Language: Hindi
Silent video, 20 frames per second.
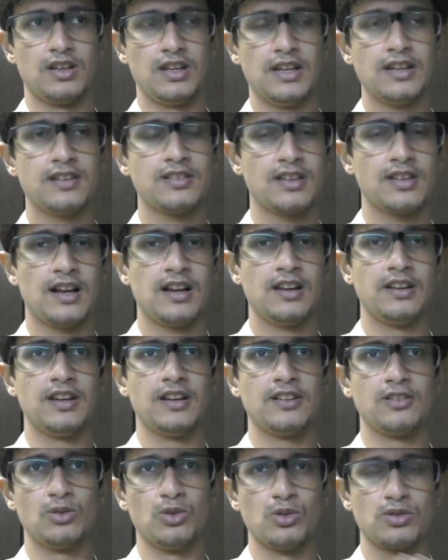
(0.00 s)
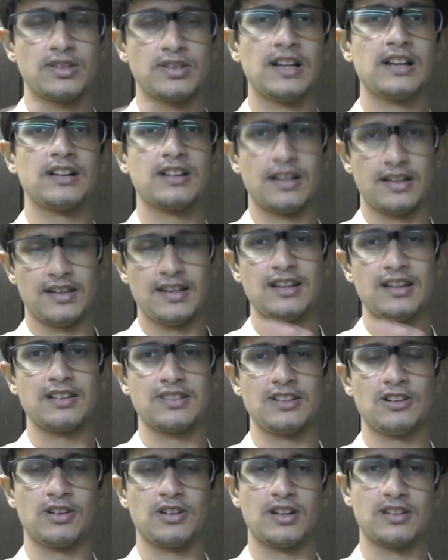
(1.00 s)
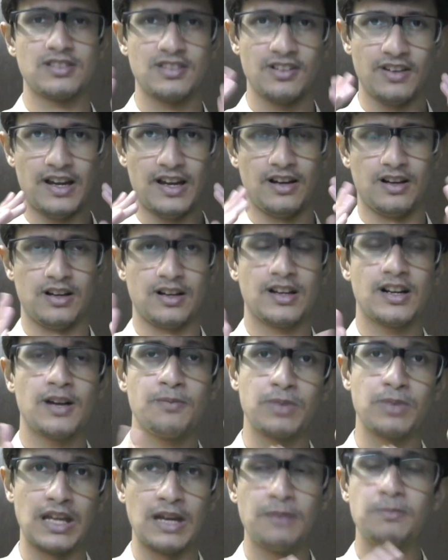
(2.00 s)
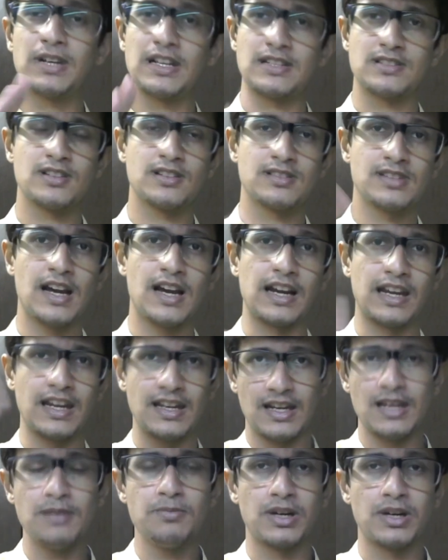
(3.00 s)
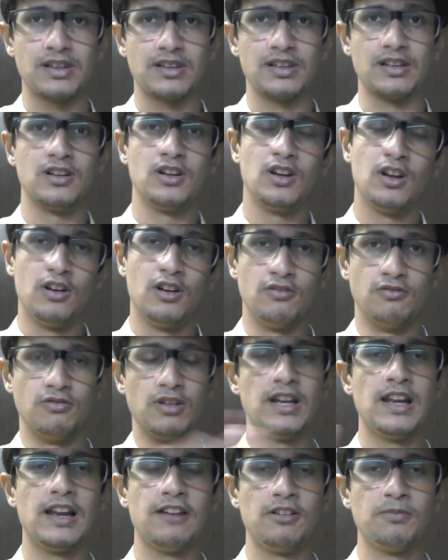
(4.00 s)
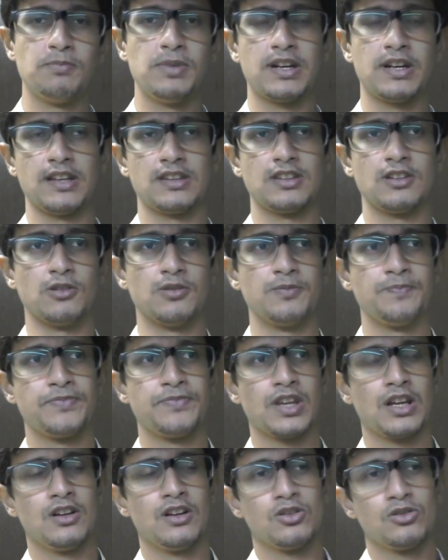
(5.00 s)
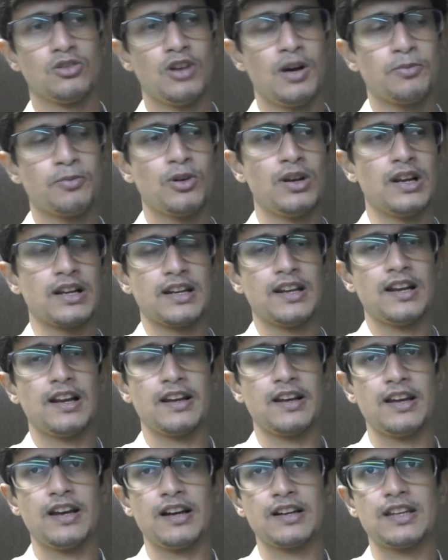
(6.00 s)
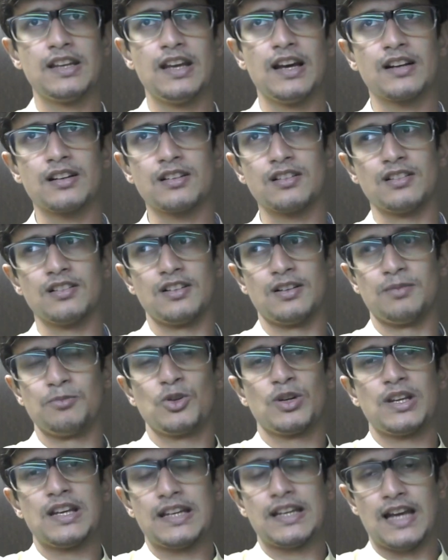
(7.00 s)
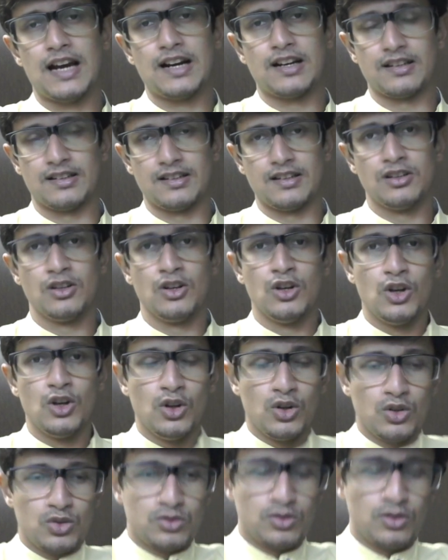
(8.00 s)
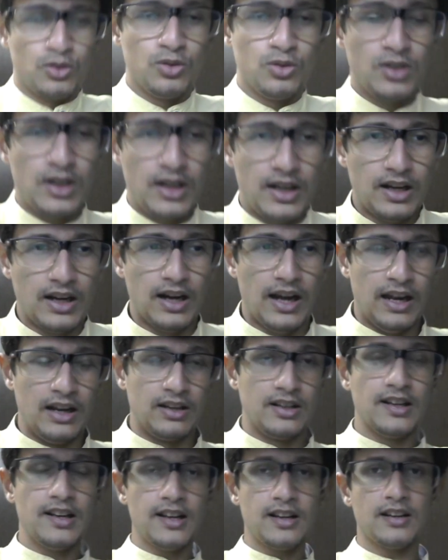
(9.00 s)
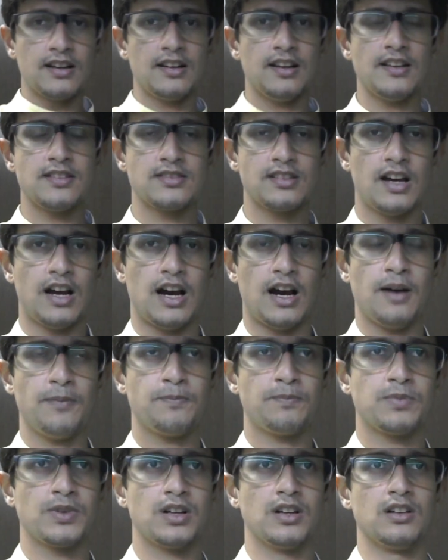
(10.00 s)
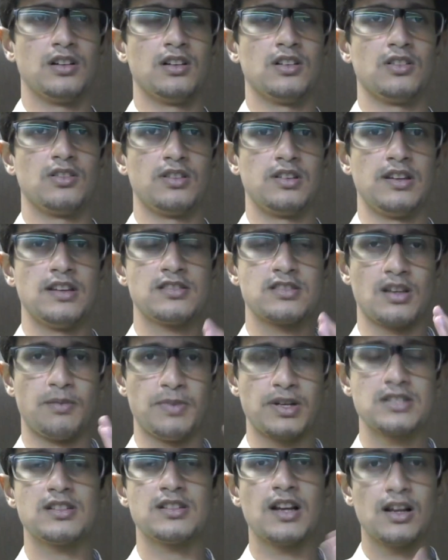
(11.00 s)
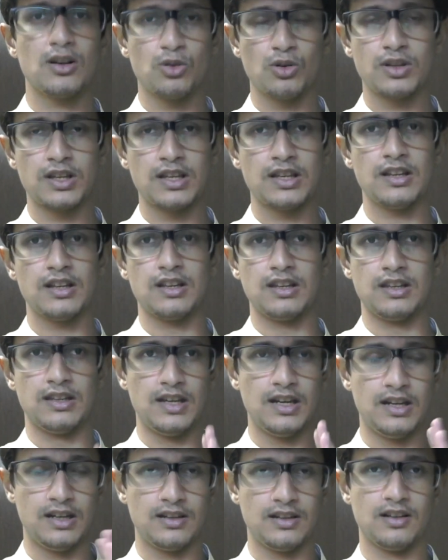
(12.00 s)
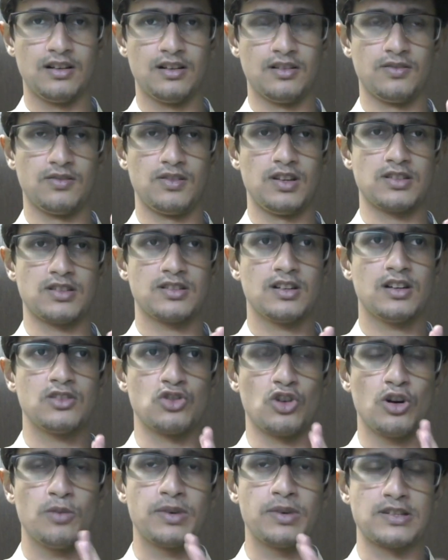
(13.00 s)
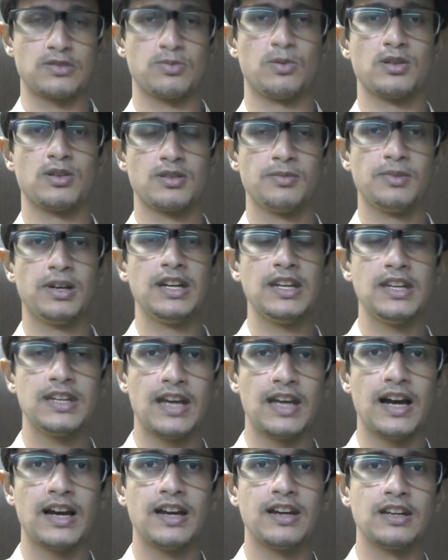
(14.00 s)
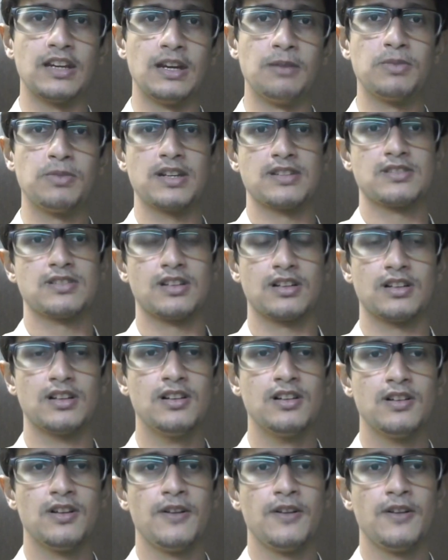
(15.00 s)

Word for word: एक साल या दो साल करने लग जाओगे अगर आप गेम टेस्टर से आगे नहीं बढ़ते वही लेवल पे रहते हो तो आपको लगने लगेगा कि यार हम लोग ये क्या कर रहे हैं तो एंटिल एंडलेस आप ये समझ ना लो कि ये इसका जॉब रिस्पॉन्सिबिलिटी क्या है गेम टेस्टर का